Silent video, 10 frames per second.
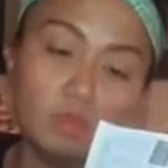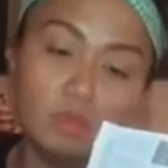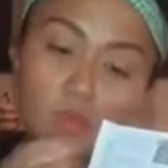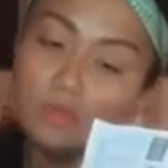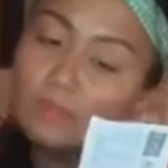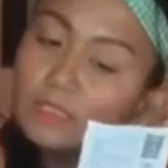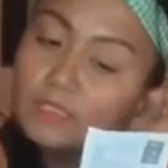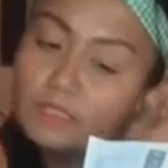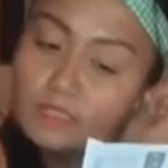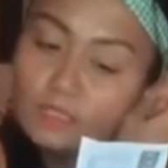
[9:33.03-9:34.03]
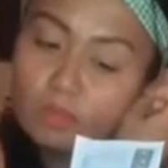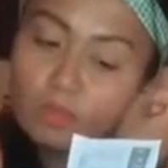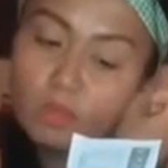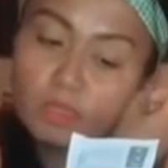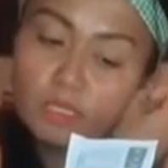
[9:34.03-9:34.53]
Oh my goodness, nakuha
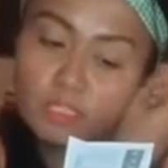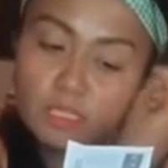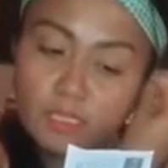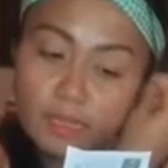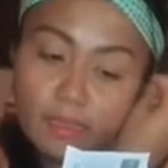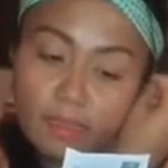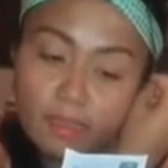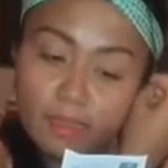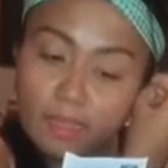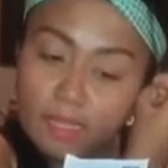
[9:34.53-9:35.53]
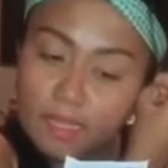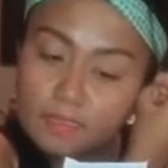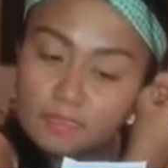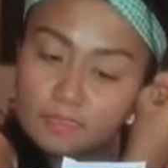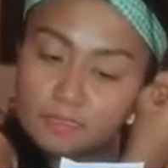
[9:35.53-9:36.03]
ko lang siya ng
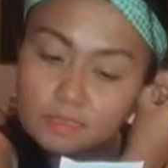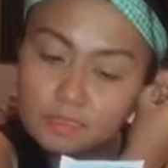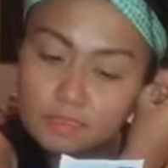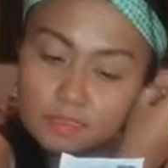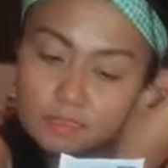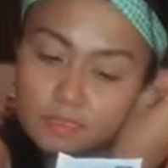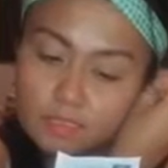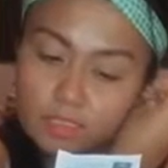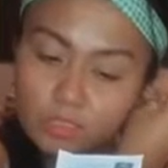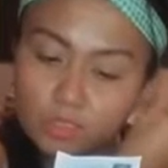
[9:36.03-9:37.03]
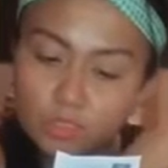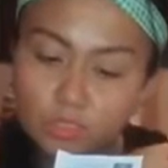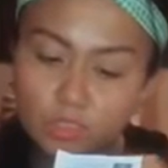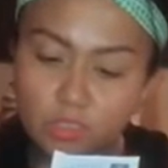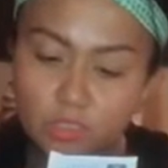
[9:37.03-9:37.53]

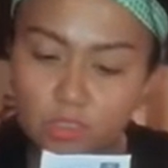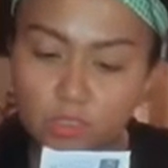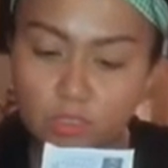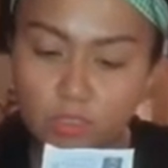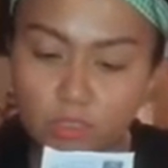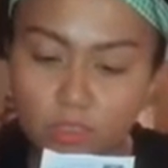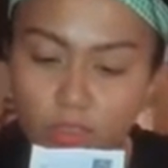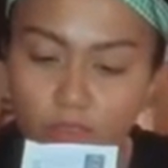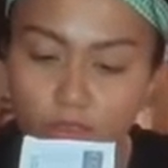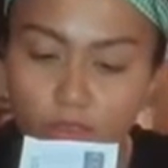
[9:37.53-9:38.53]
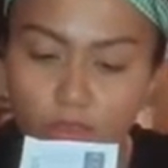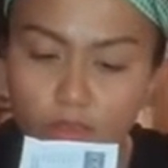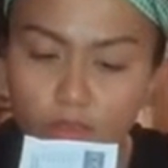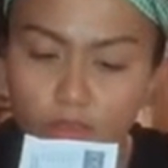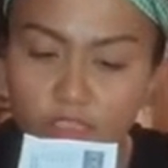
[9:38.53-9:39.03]
t-shirts.
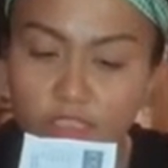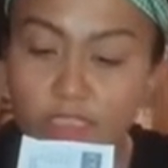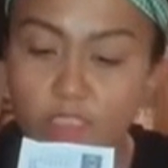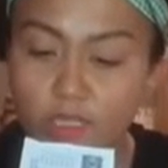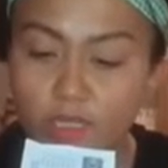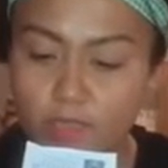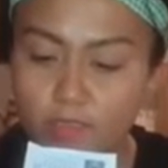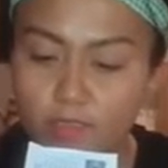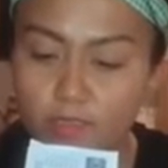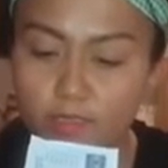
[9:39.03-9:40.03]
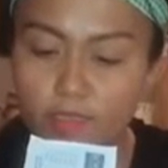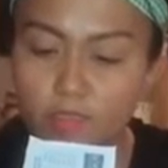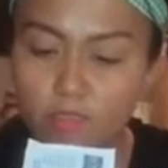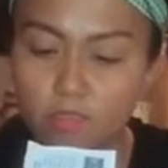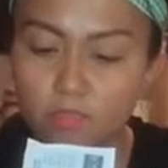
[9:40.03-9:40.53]
$6 guys.
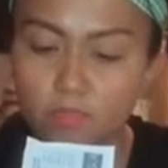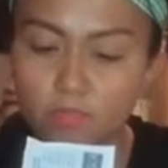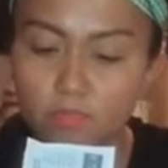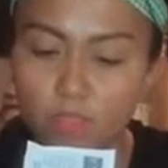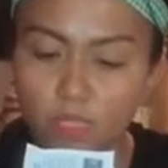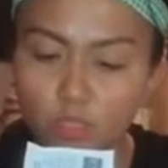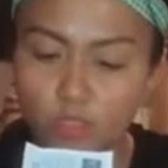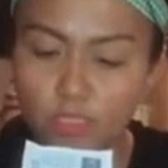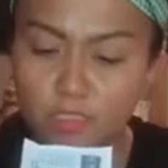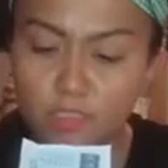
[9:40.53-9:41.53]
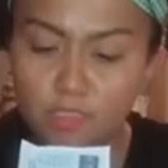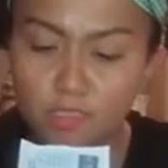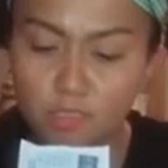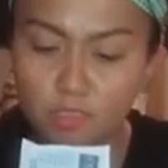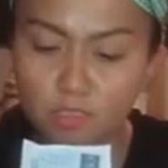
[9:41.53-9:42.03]
Ay no, not $6.
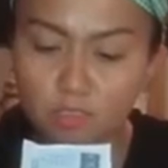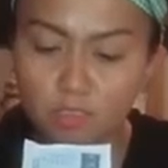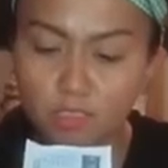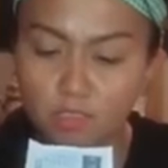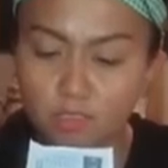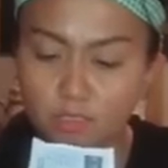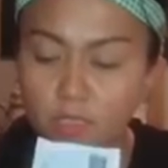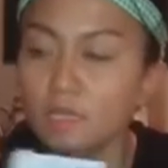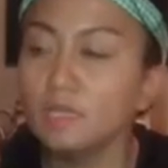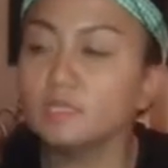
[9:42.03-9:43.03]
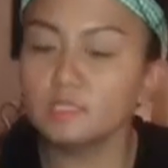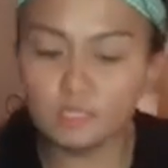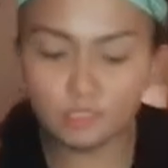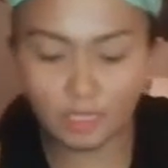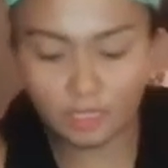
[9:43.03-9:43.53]
Yes.
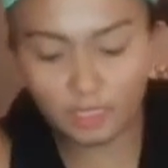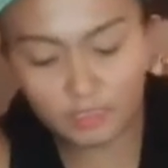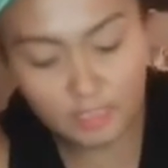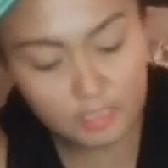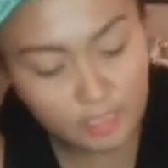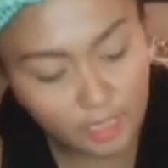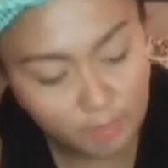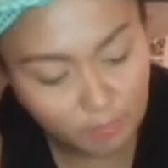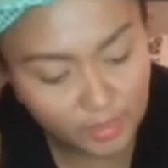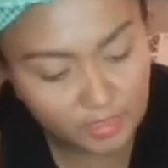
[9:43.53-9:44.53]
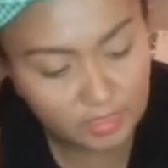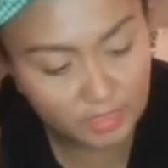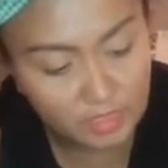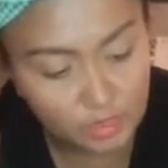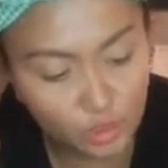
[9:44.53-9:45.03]
$6 kasi ang price niya
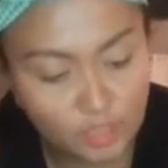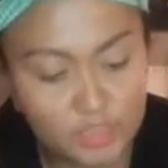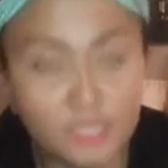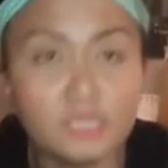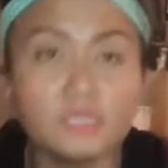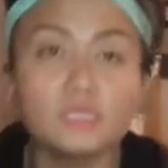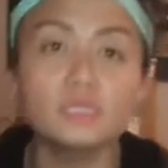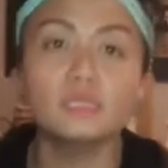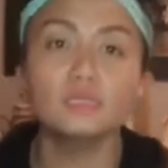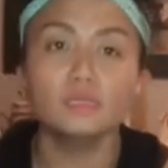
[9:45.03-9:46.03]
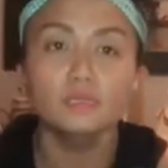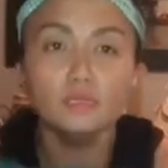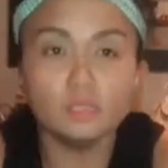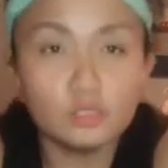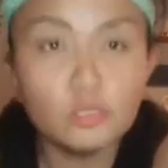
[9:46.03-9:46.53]
is 13
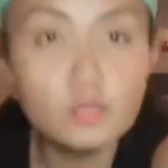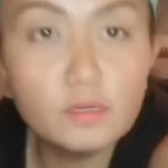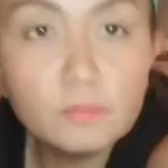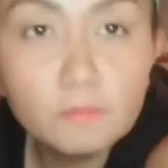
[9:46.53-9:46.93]
So, yun.